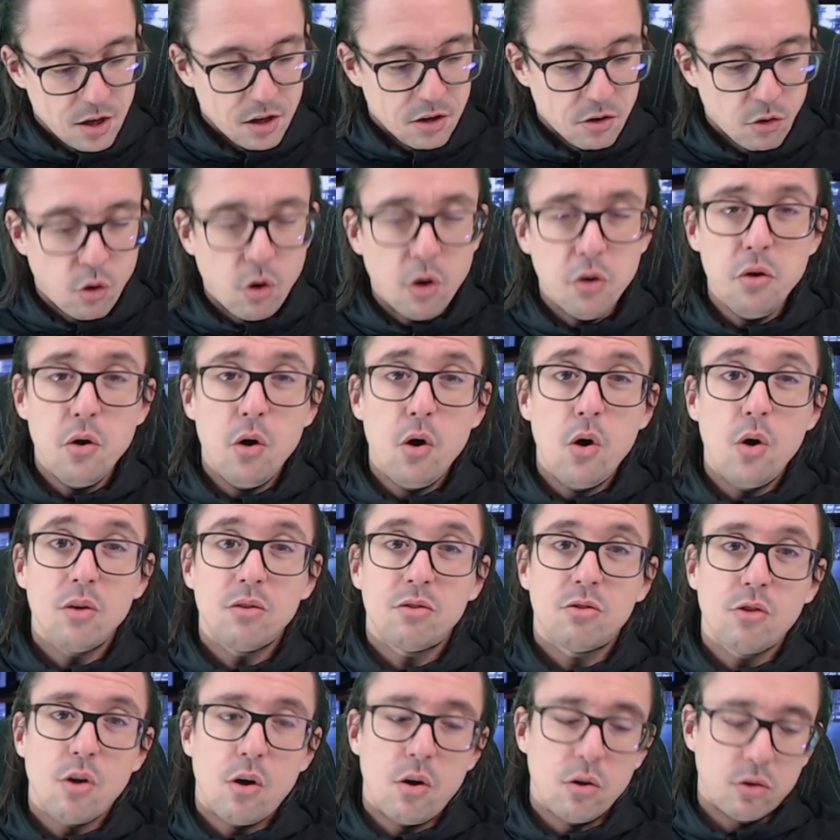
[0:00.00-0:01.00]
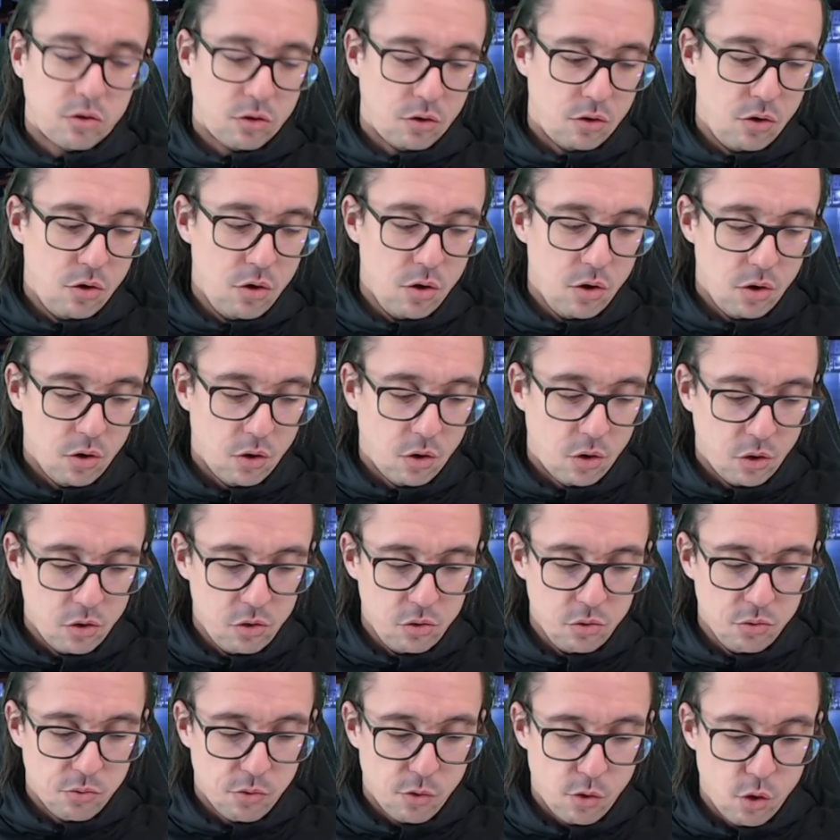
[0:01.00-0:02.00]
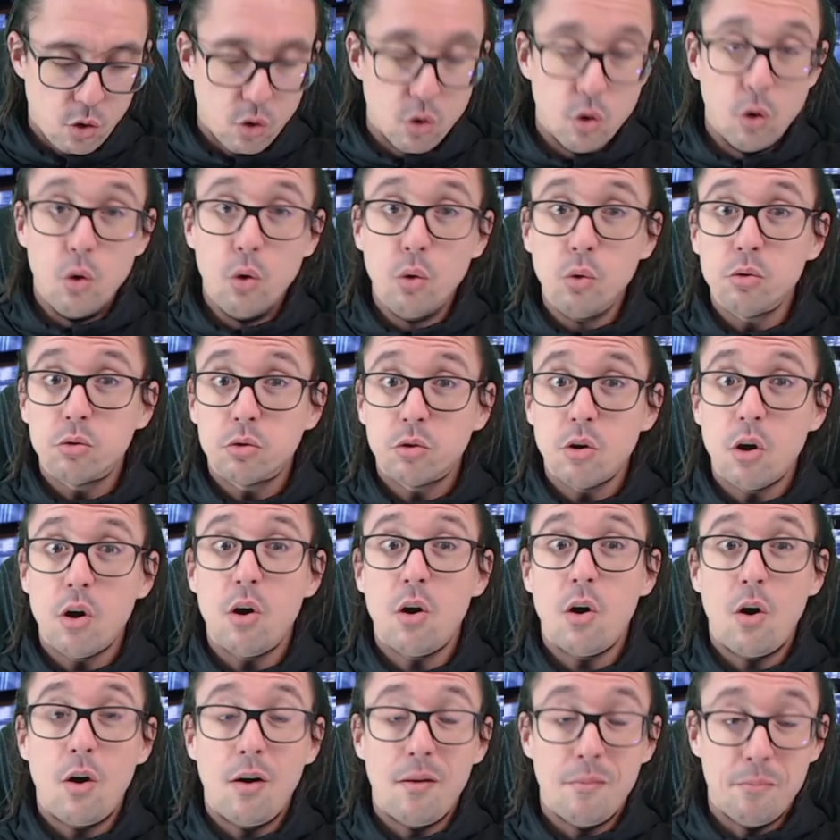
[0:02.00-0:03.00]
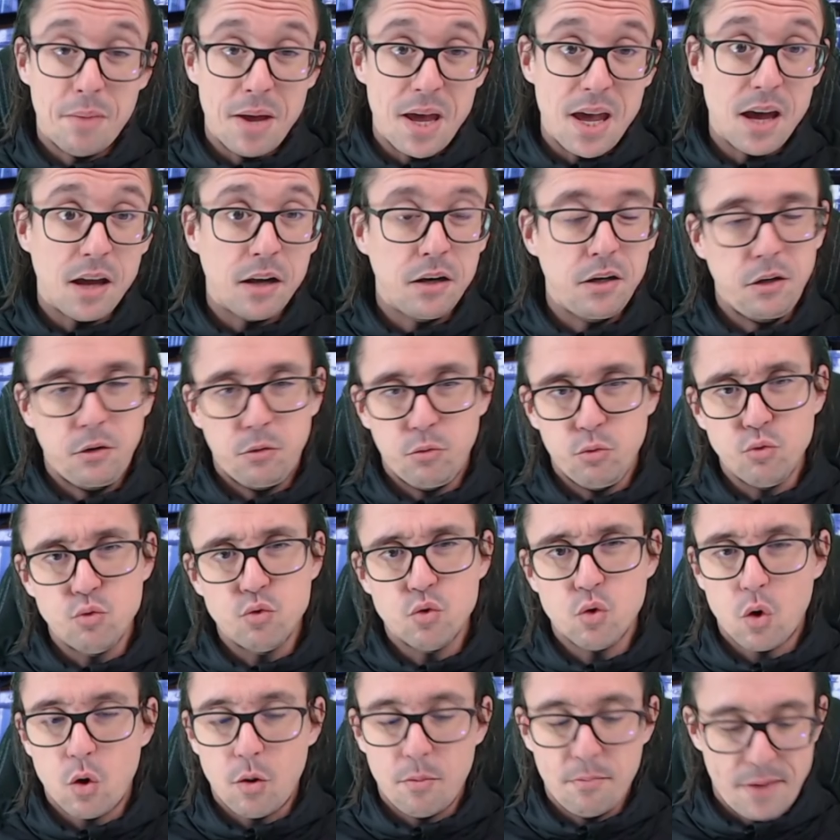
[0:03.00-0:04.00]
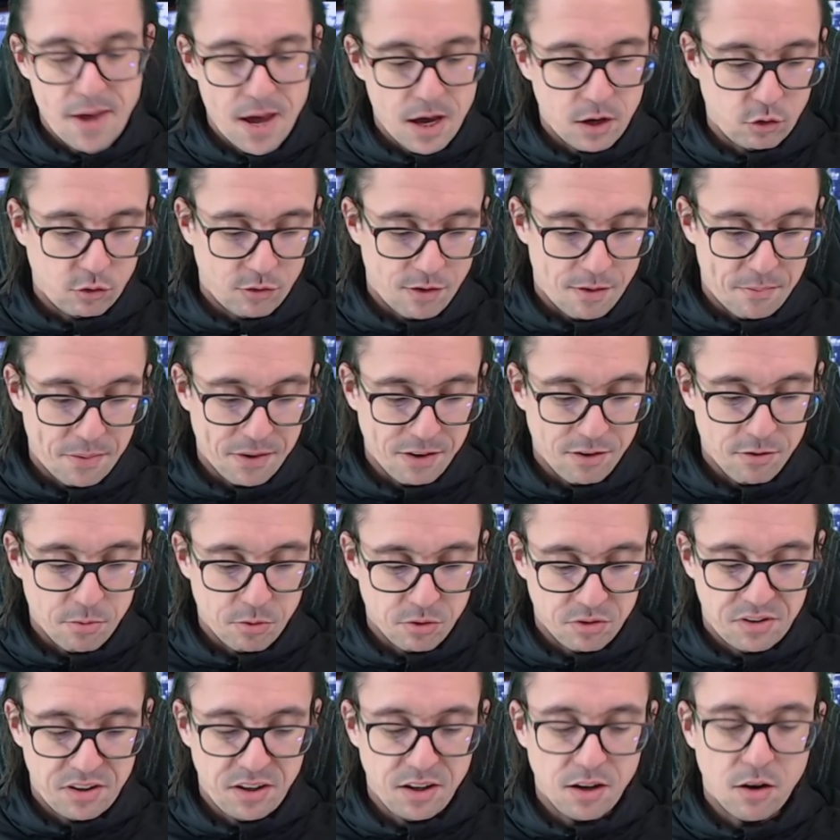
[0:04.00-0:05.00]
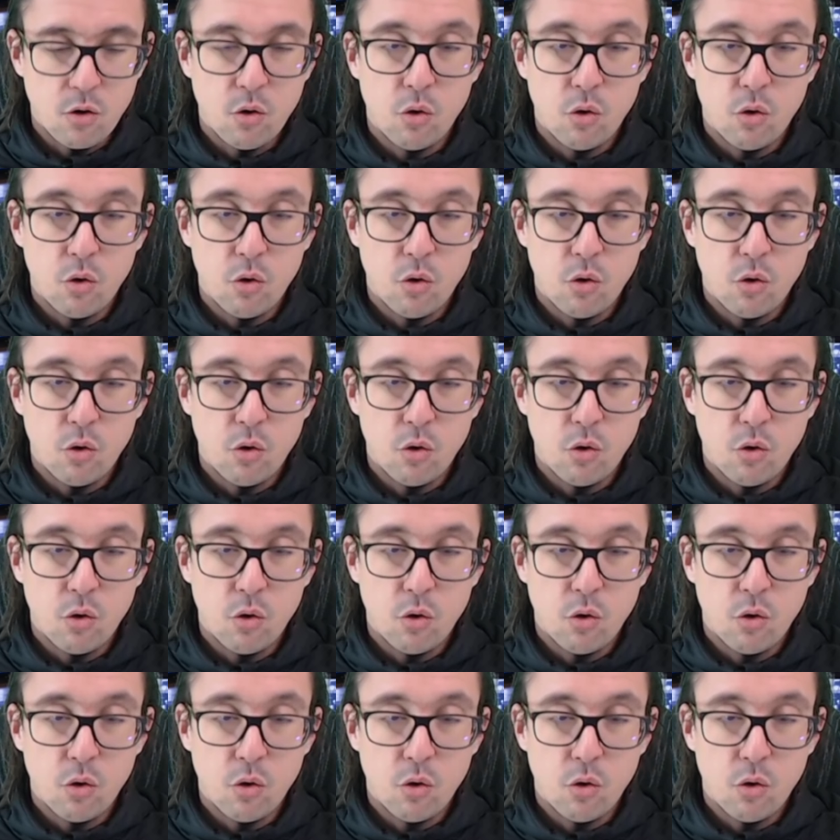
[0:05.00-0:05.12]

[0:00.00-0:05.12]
Renault tente le renouveau, longtemps en berne et toujours en berne, on va pas se mentir.